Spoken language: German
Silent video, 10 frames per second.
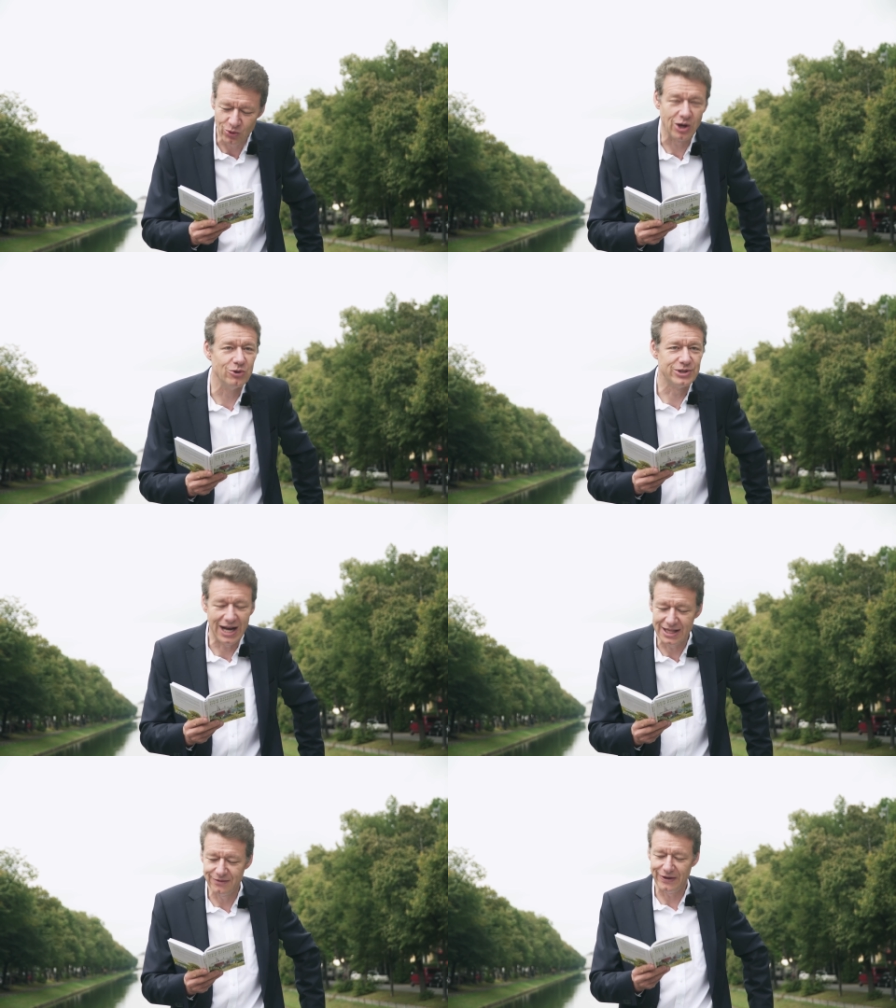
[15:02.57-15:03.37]
oder
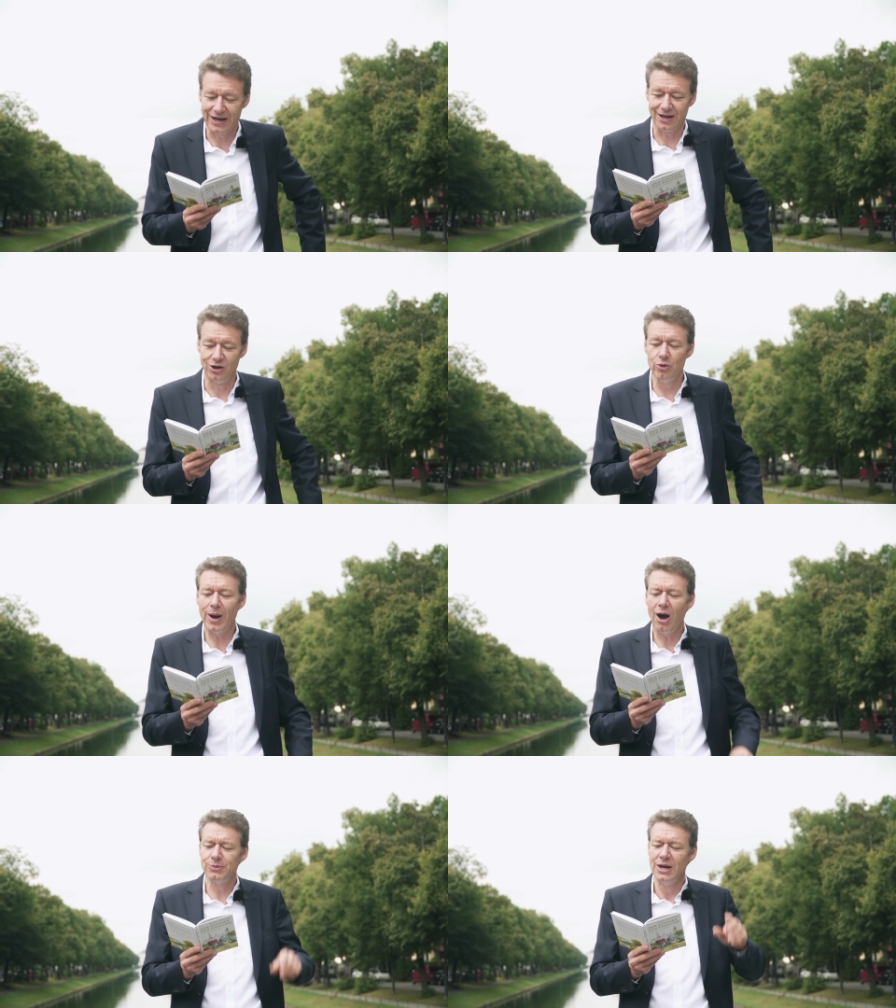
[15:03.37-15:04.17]
unter Handwerkern.
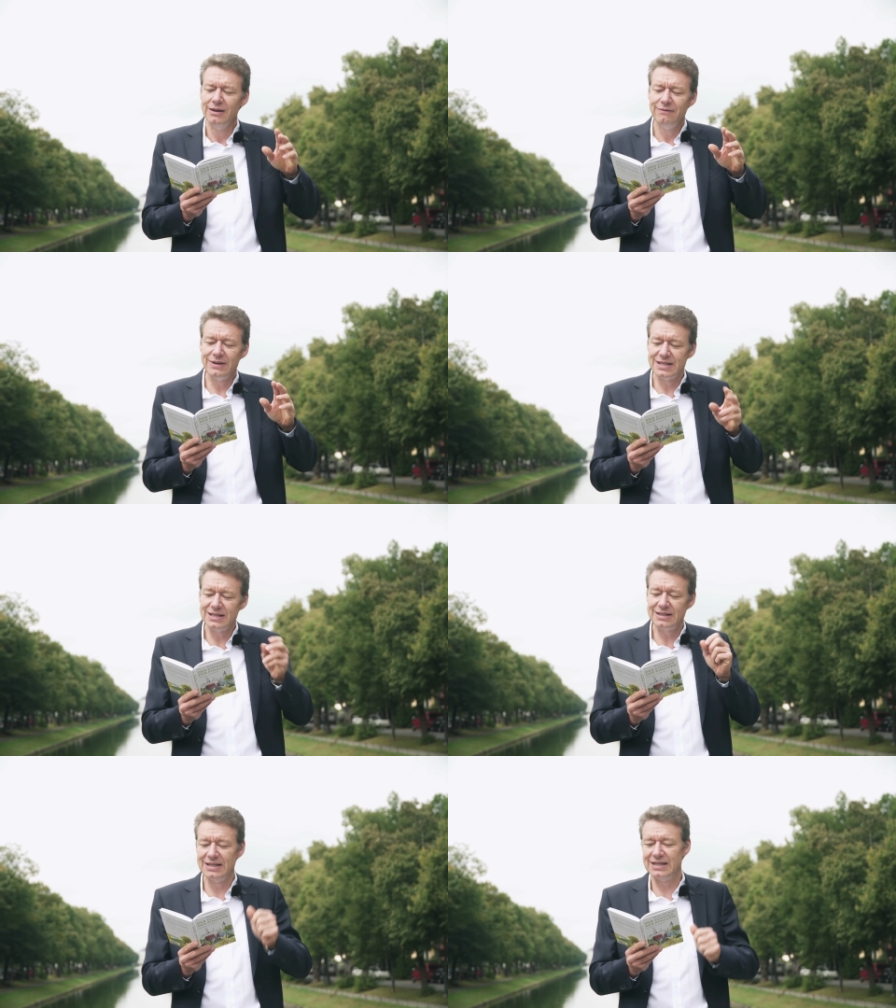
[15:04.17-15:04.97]
Überhaupt, wir
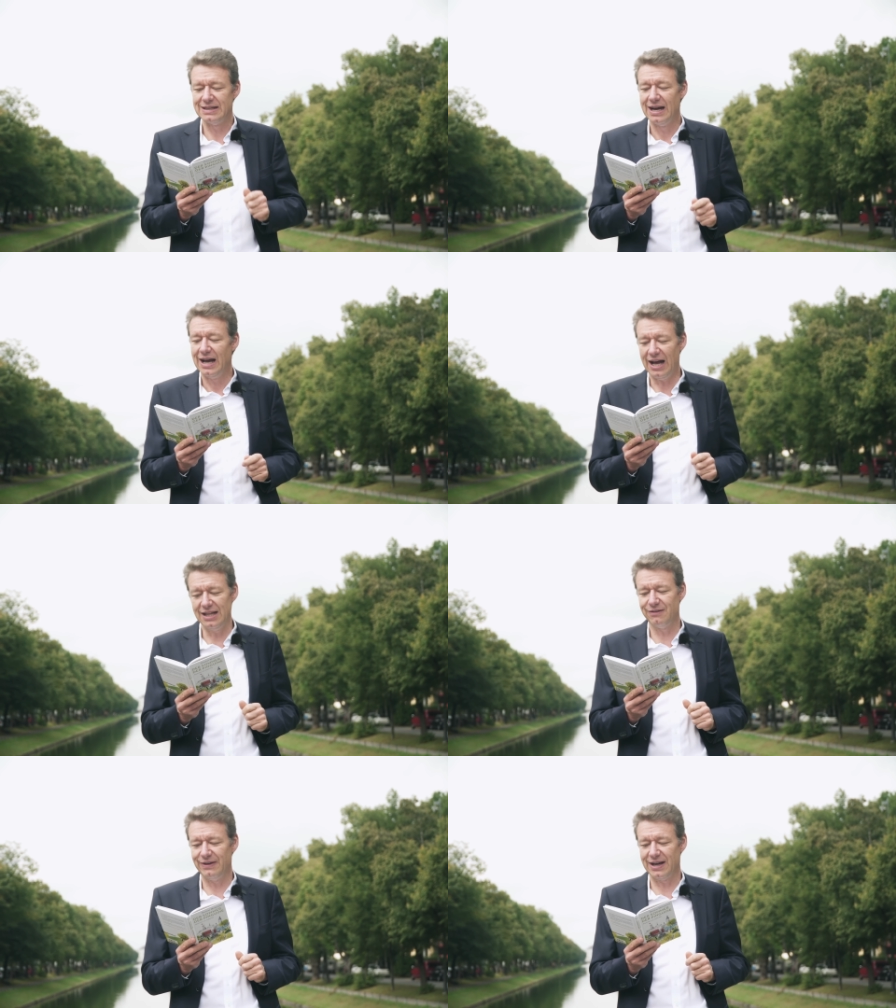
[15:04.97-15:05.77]
sind nicht
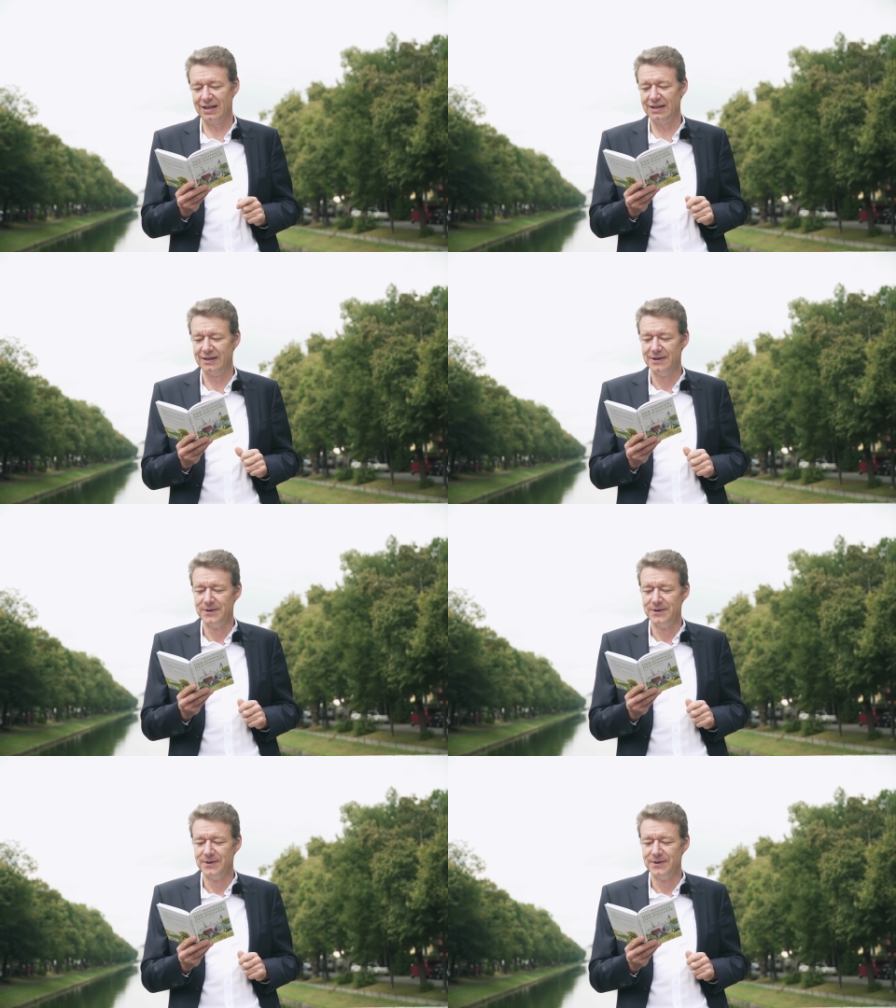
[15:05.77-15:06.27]
handwerklich,